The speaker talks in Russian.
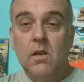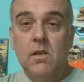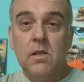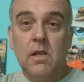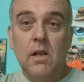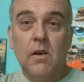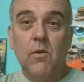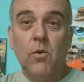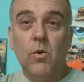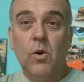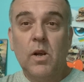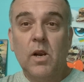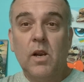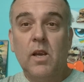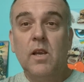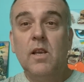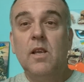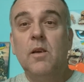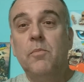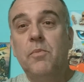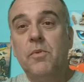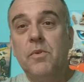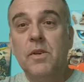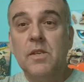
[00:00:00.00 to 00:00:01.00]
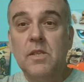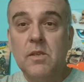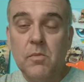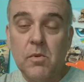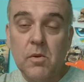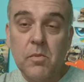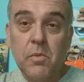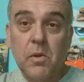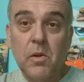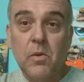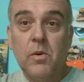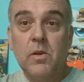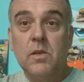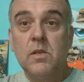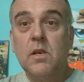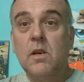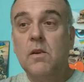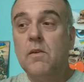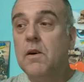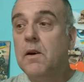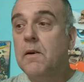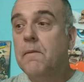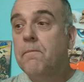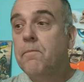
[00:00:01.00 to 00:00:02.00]
Слава Украине, привет всем от
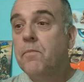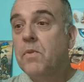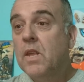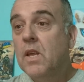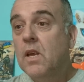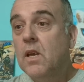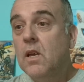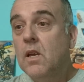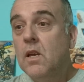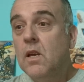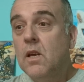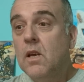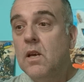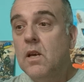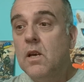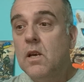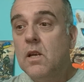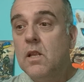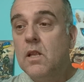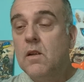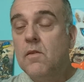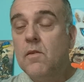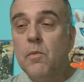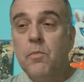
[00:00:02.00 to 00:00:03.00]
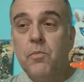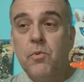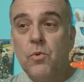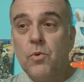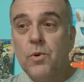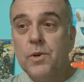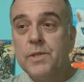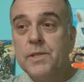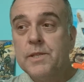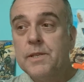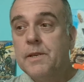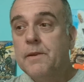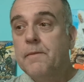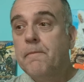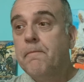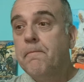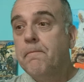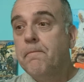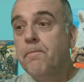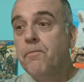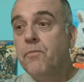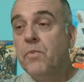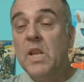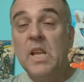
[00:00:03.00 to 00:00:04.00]
Полонского. Э, на вопрос,
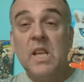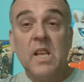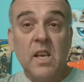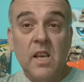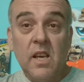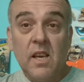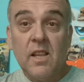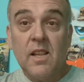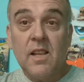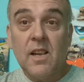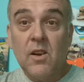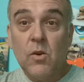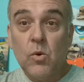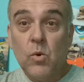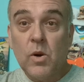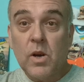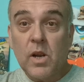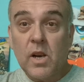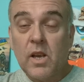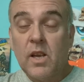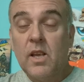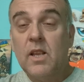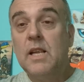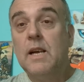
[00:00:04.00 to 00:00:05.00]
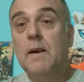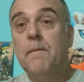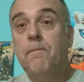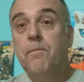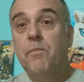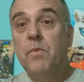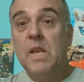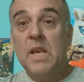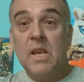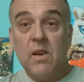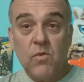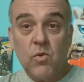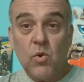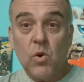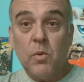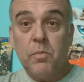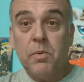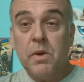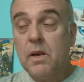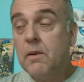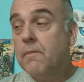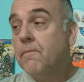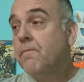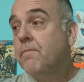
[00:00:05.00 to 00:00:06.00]
надоела ли Украина
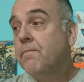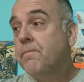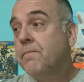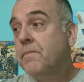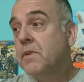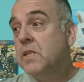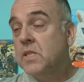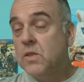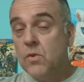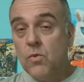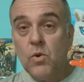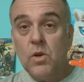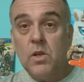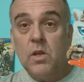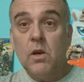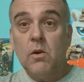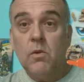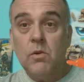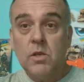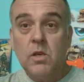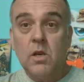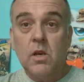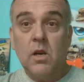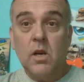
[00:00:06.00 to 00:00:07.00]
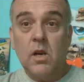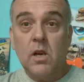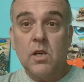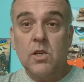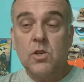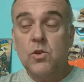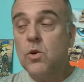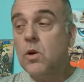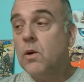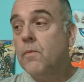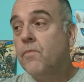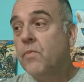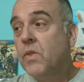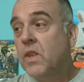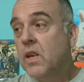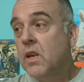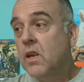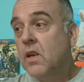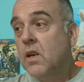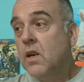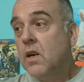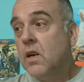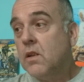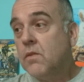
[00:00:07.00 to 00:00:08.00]
Европе, сегодня очень хорошо
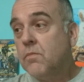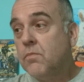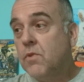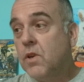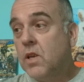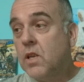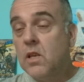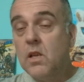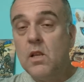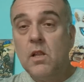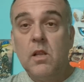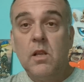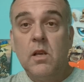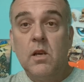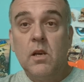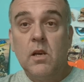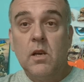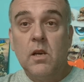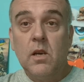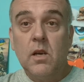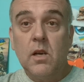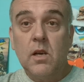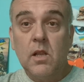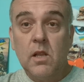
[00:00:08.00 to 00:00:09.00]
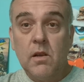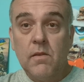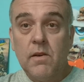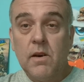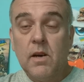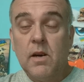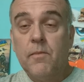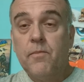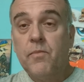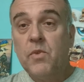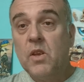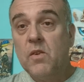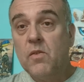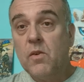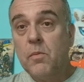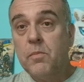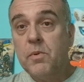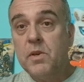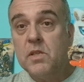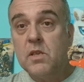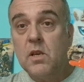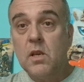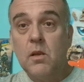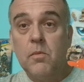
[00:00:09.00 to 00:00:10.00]
ответил э, глава
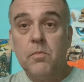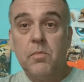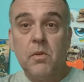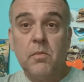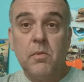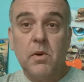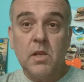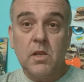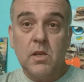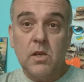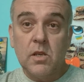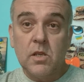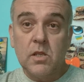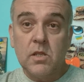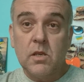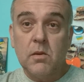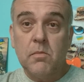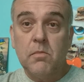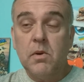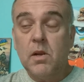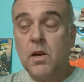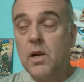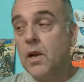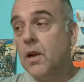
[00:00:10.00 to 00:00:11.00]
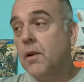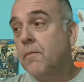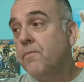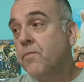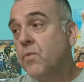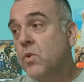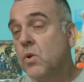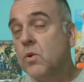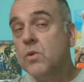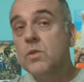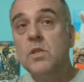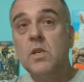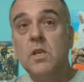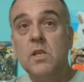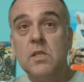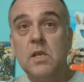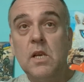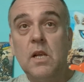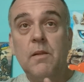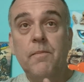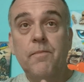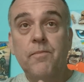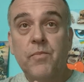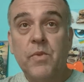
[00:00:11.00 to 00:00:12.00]
европейской дипломатии Жозеп Барель. Он
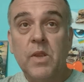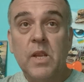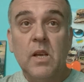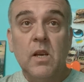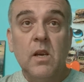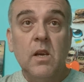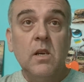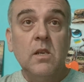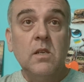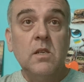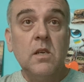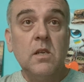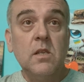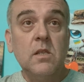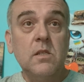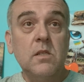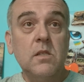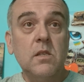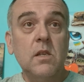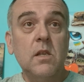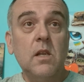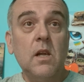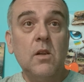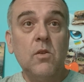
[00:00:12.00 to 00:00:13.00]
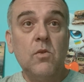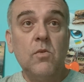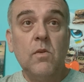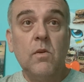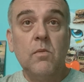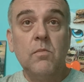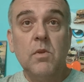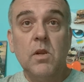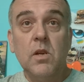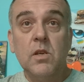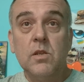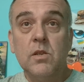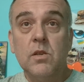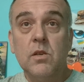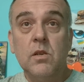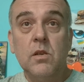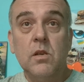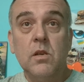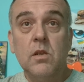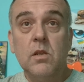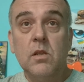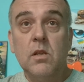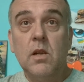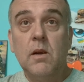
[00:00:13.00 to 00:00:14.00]
сказал, сейчас цитату вам даже
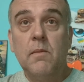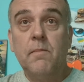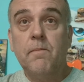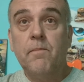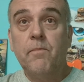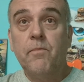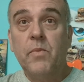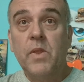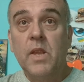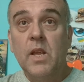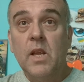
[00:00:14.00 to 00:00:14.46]
э, дам.